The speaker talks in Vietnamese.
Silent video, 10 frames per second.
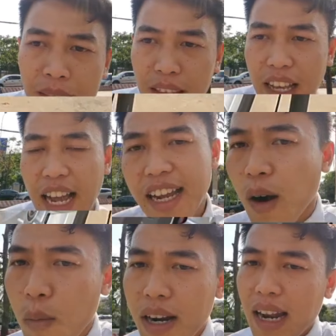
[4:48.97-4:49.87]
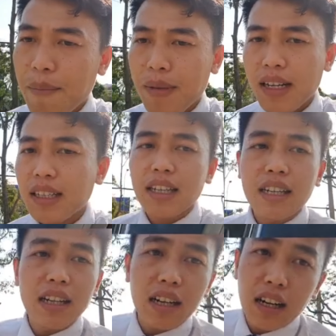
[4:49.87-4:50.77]
Thì 2015 á,
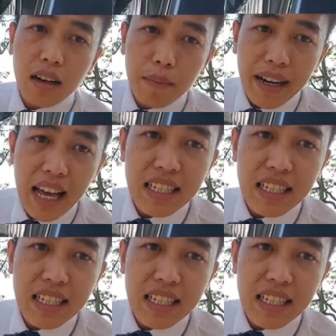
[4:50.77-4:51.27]
thì Mazda